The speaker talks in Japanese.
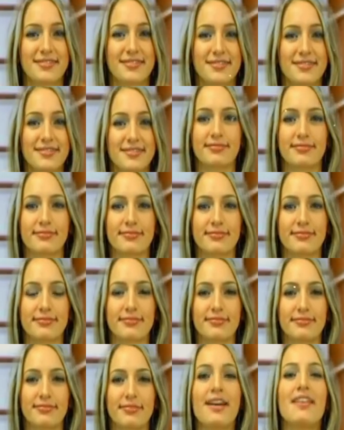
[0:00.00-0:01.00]
を目前
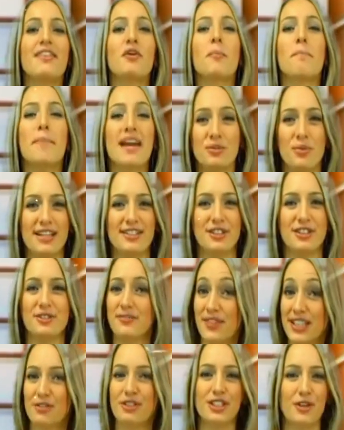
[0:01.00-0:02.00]
に控える女
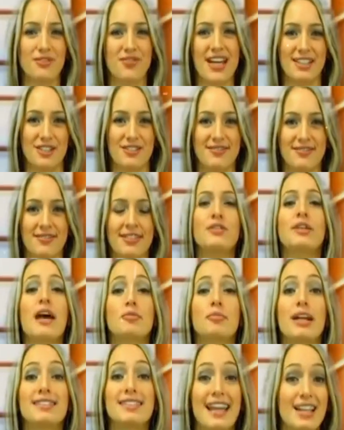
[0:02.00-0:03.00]
優が、
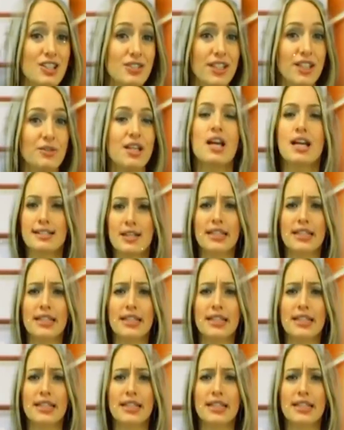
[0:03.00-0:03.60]
マガジンに